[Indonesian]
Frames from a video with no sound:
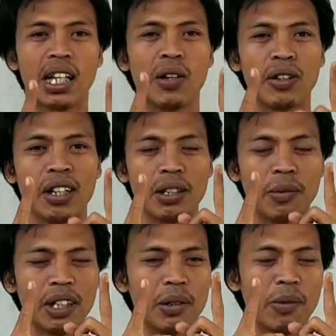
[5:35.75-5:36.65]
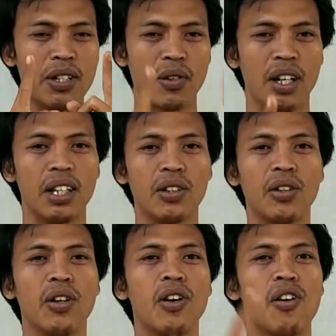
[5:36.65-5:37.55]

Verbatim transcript: telur yang teman-teman masukkan itu